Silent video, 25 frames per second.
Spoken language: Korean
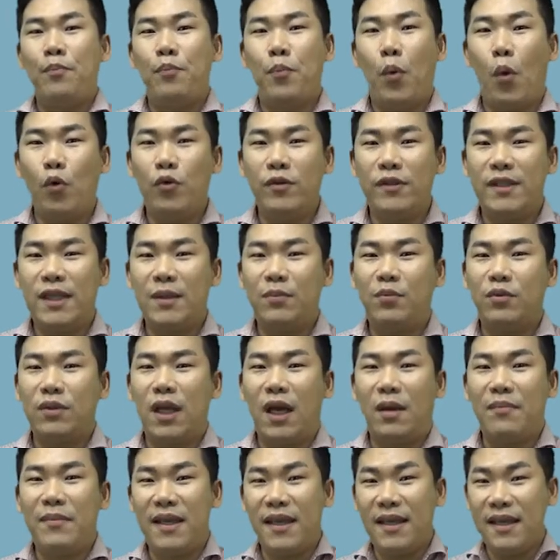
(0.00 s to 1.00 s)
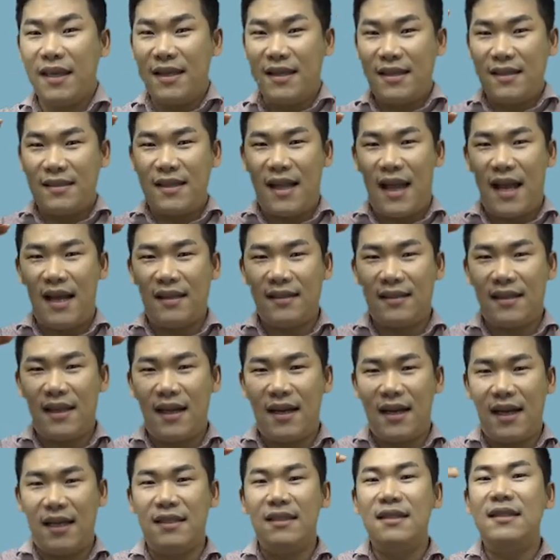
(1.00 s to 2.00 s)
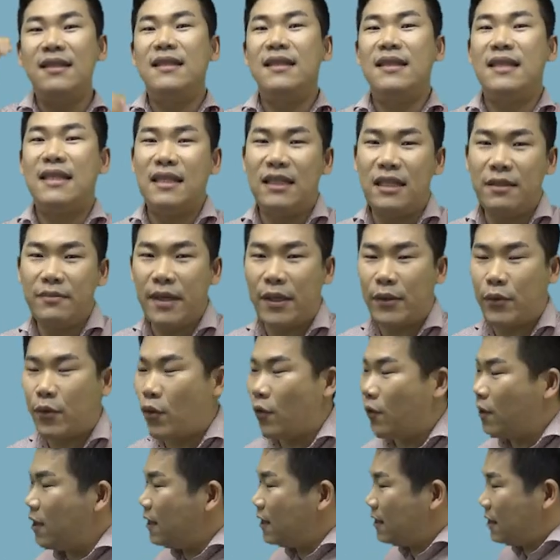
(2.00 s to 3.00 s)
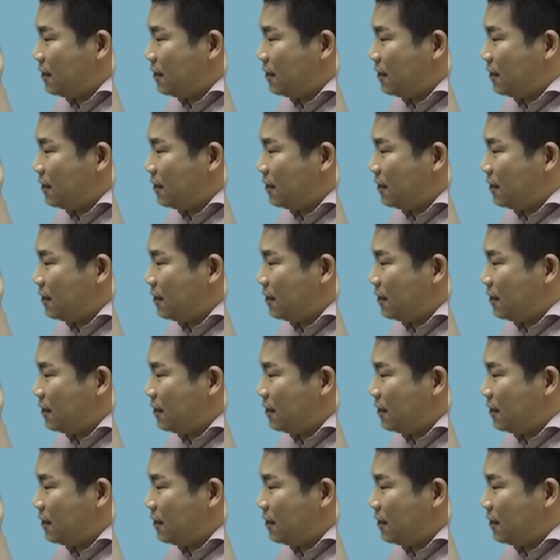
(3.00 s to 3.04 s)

보유세 부담이 상당한 지금에도